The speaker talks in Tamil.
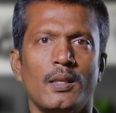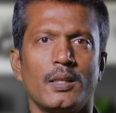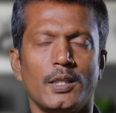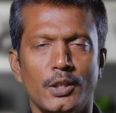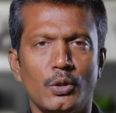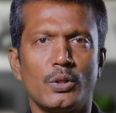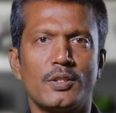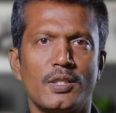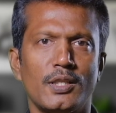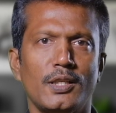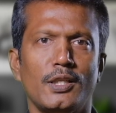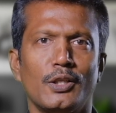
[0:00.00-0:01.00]
இன்னொரு
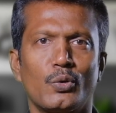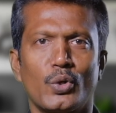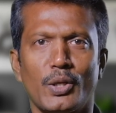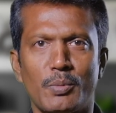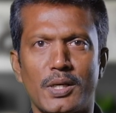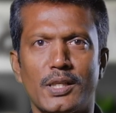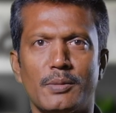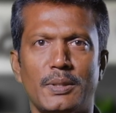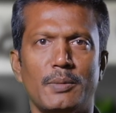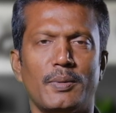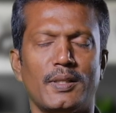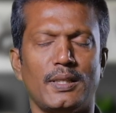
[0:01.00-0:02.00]
சின்ன குறைபாடு
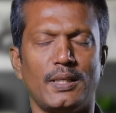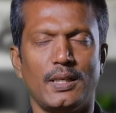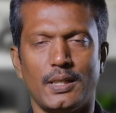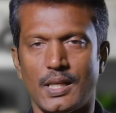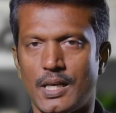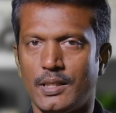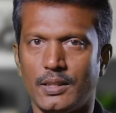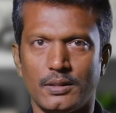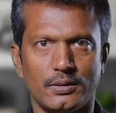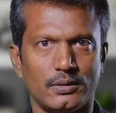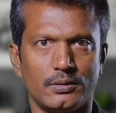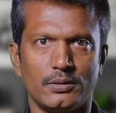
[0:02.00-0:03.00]
அப்படின்னு பார்த்தீங்கன்னா நான்
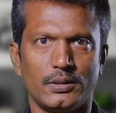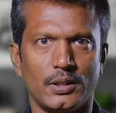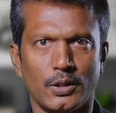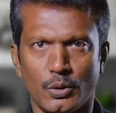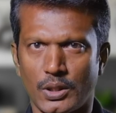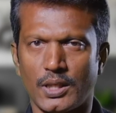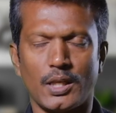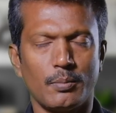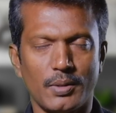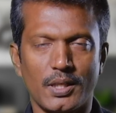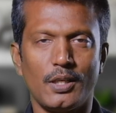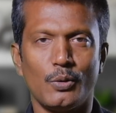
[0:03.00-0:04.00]
என்னோட
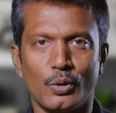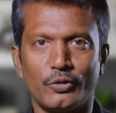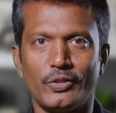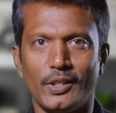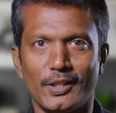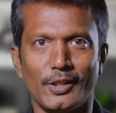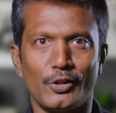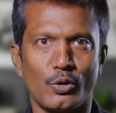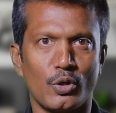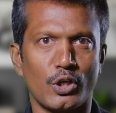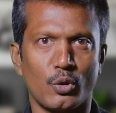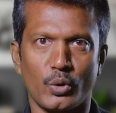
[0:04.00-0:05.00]
நண்பர்கள் ஒரு சிலர்
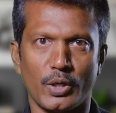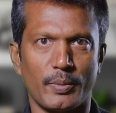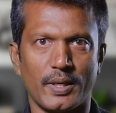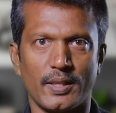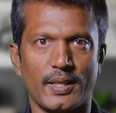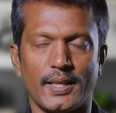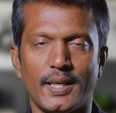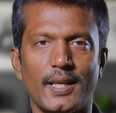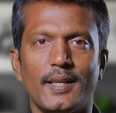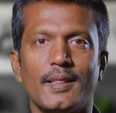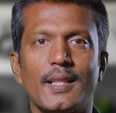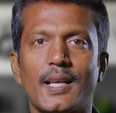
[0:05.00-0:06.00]
எதிர்கொண்ட குறைபாடு தான் ஏன்னா
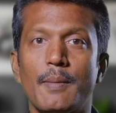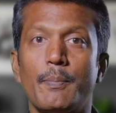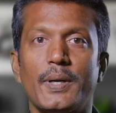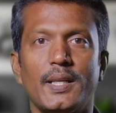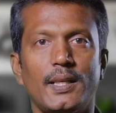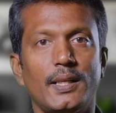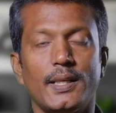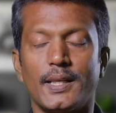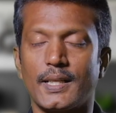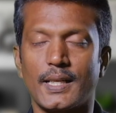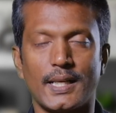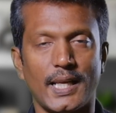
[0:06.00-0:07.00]
இந்த கம்பெனியில்
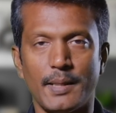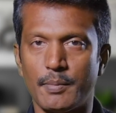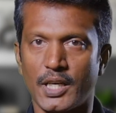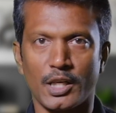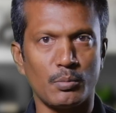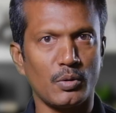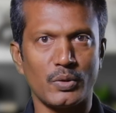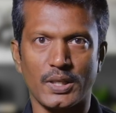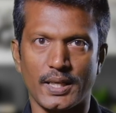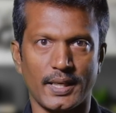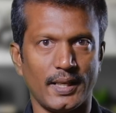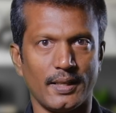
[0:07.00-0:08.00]
எனக்கு கிளைம் அனுபவம்
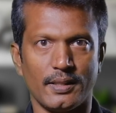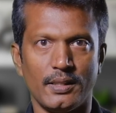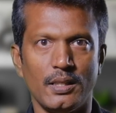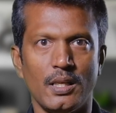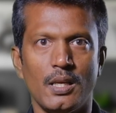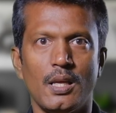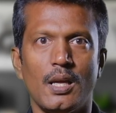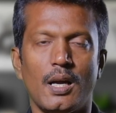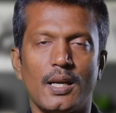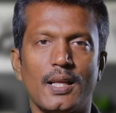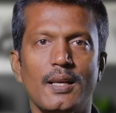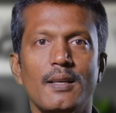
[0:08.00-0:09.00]
கிடையாது
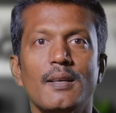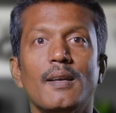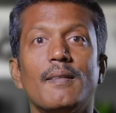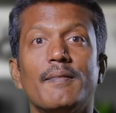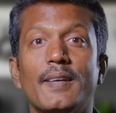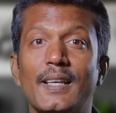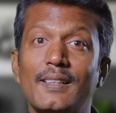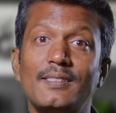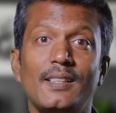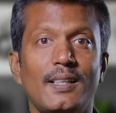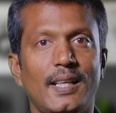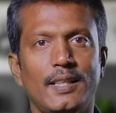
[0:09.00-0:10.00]
ஆனால் வேறு
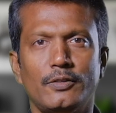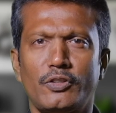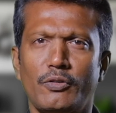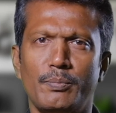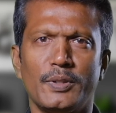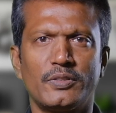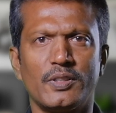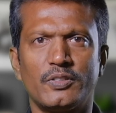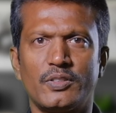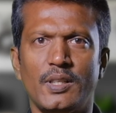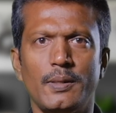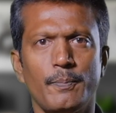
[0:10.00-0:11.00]
சில லைன்ஸ் ஆஃப்
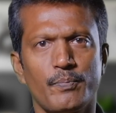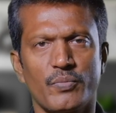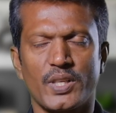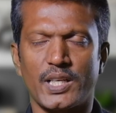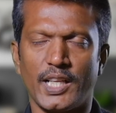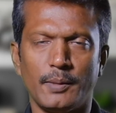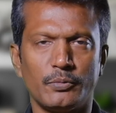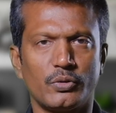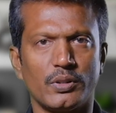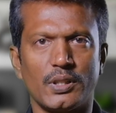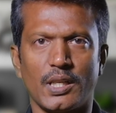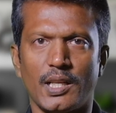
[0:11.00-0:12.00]
பிஸ்னஸில் கிளைம்ஸ்
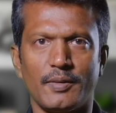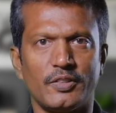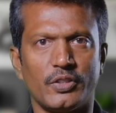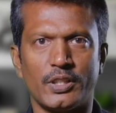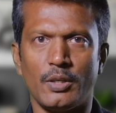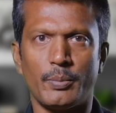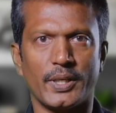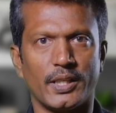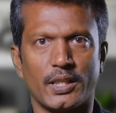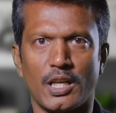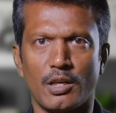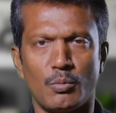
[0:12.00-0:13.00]
வந்து நல்லாவே செட்டில்
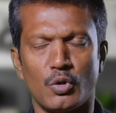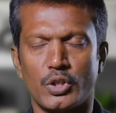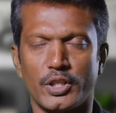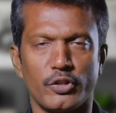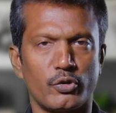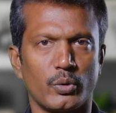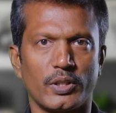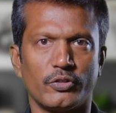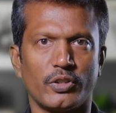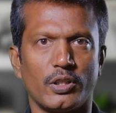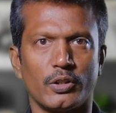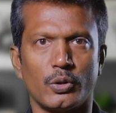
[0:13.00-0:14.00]
பண்ணியிருக்காங்க மோட்டர் இன்சூரன்ஸ்
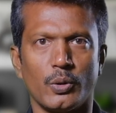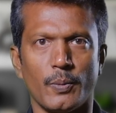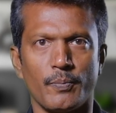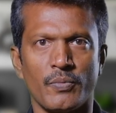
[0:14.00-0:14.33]
ஆகட்டும்